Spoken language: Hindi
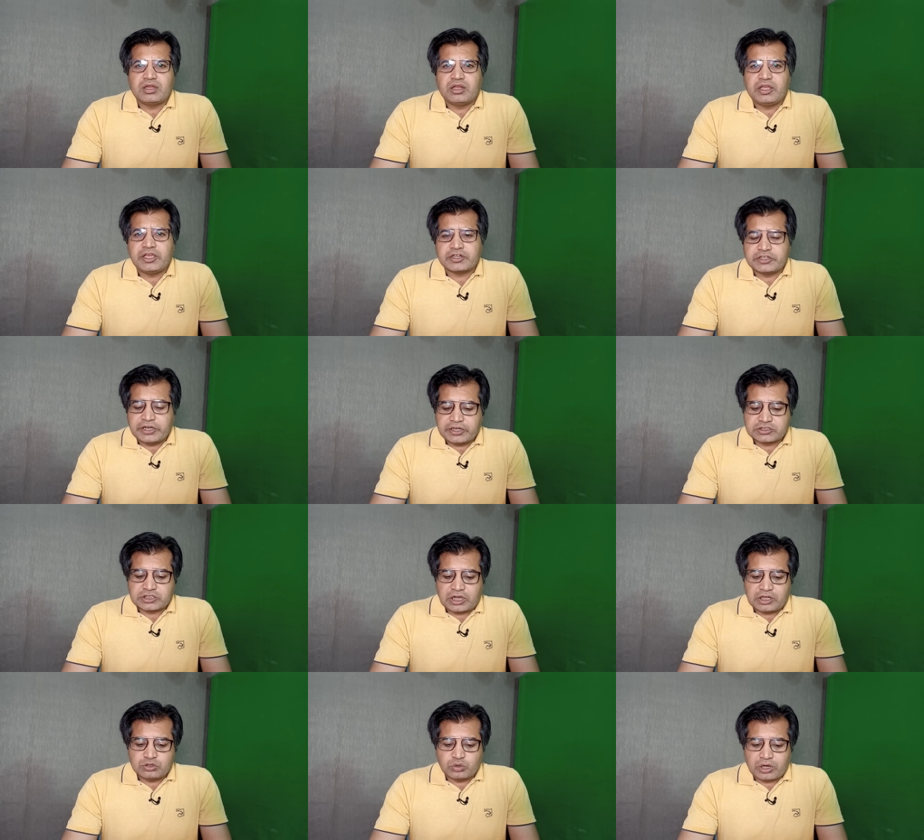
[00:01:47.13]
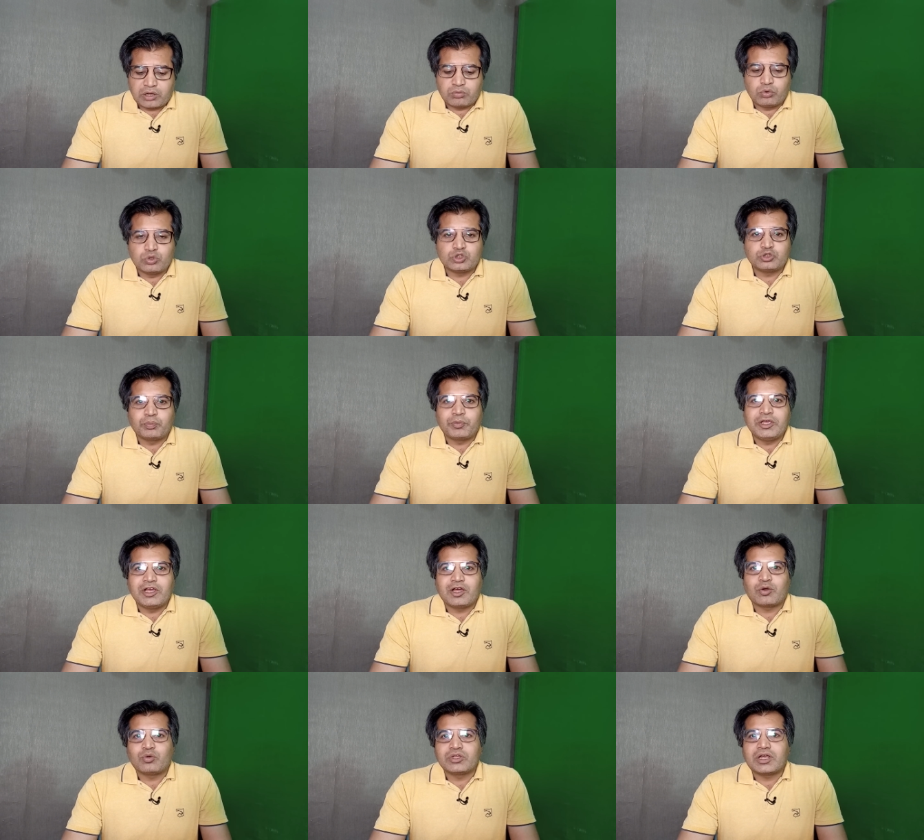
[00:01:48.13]
एक डेढ़ साल जो है वो चुप्पी का
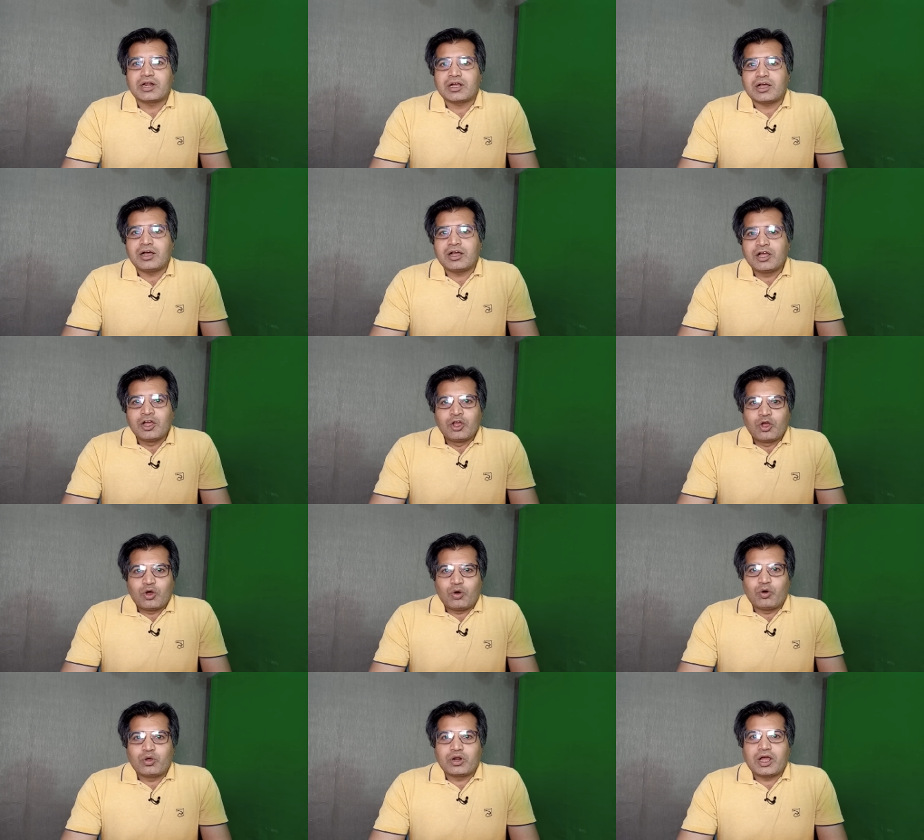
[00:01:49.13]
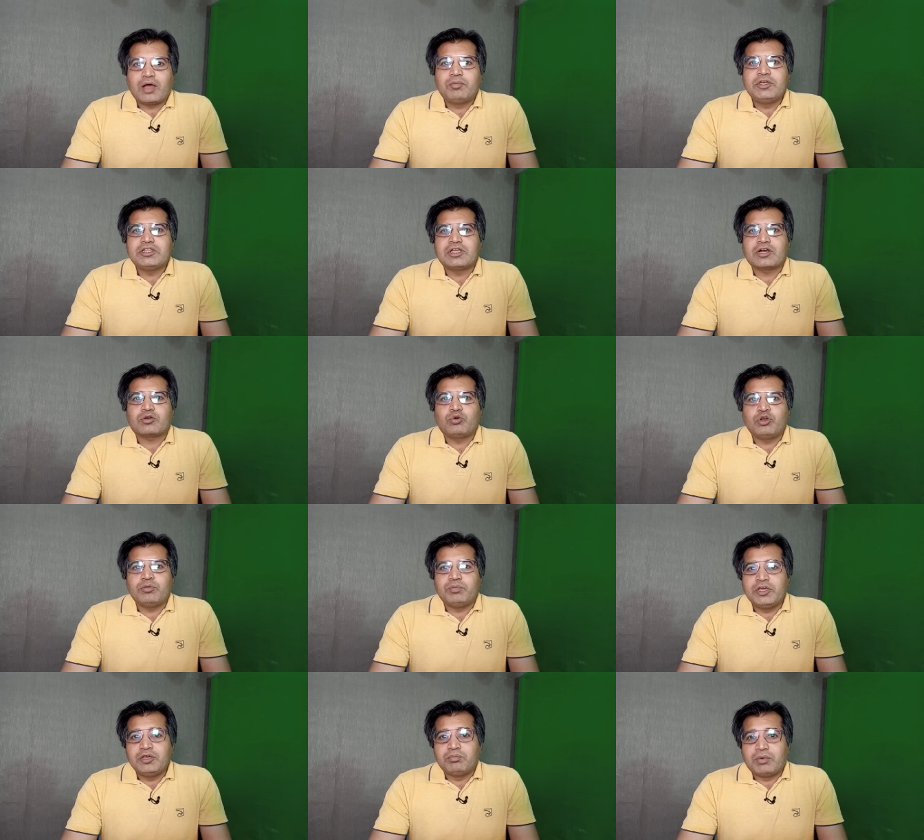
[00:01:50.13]
रोज़ा रखा और अभी तक कोई
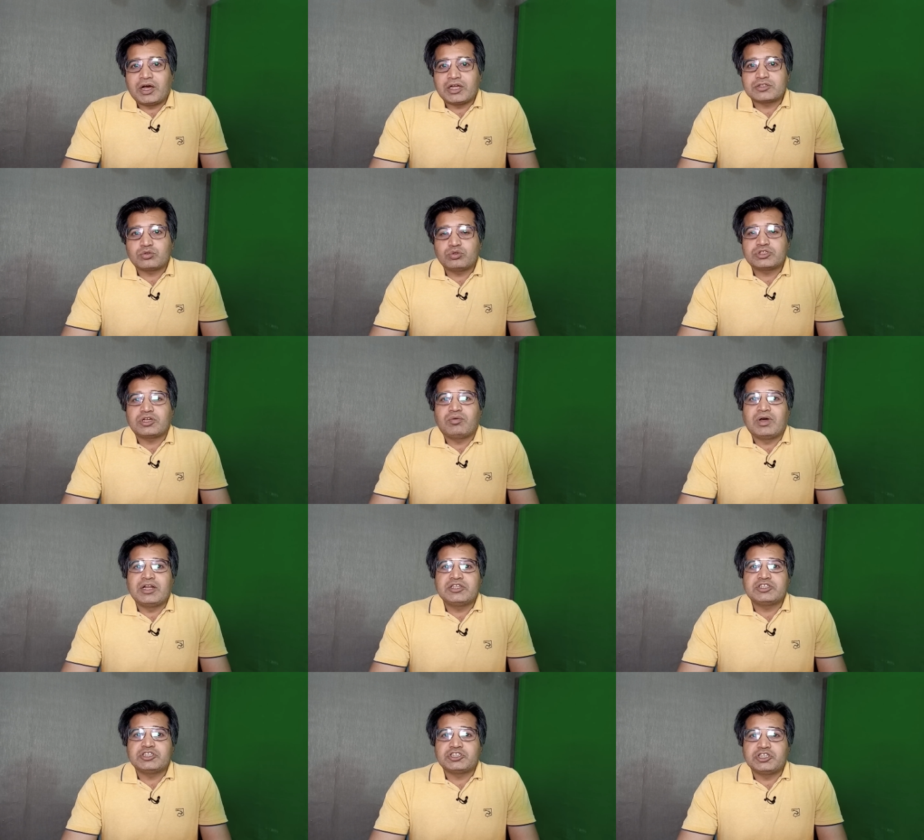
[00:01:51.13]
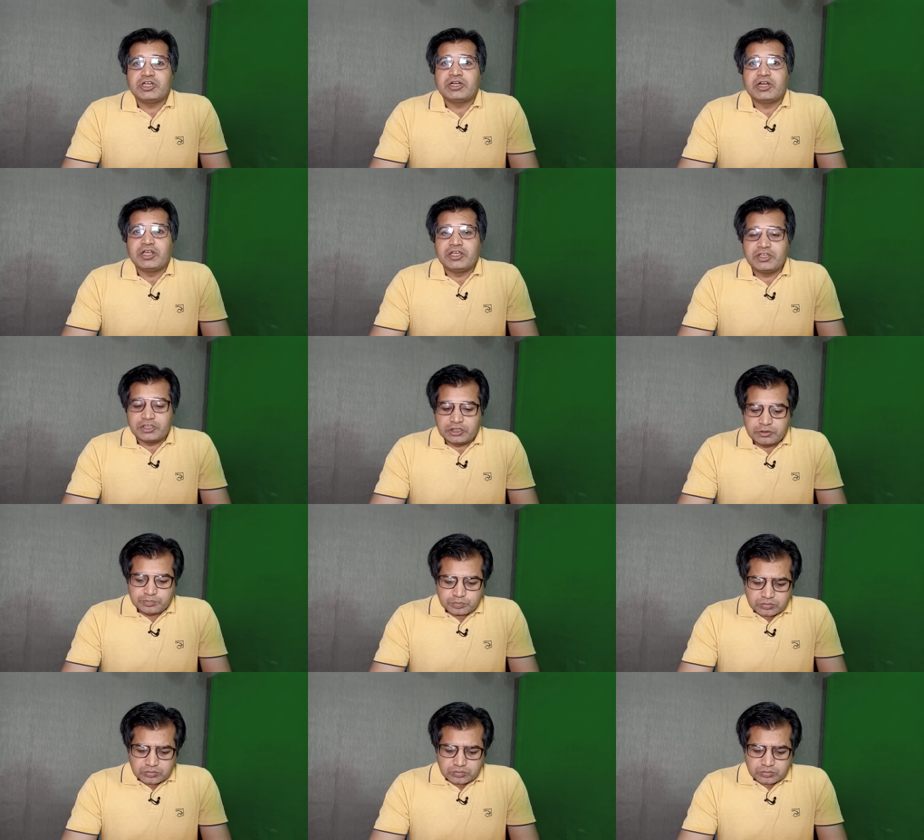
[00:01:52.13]
भी बात उस हवाले से शेयर नहीं की